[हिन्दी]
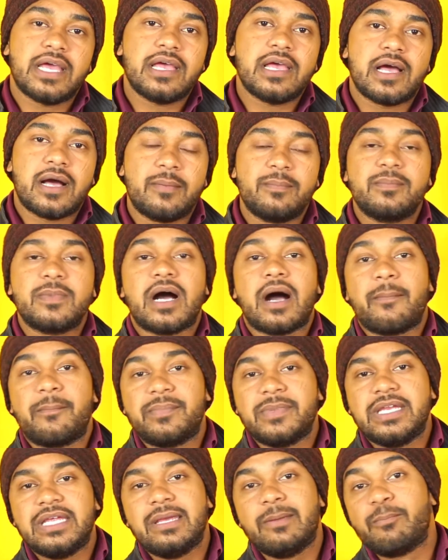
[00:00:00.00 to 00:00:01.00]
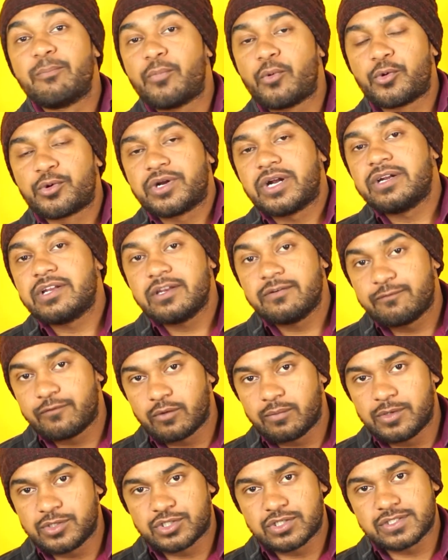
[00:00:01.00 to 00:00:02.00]
हैं हम अपनी इंपॉर्टेंट
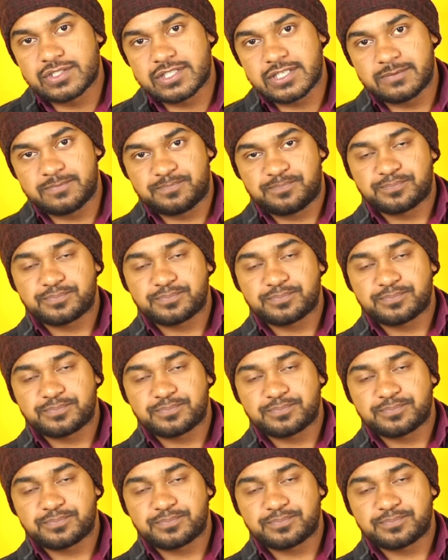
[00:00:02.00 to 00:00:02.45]
इन्फॉर्मेशन से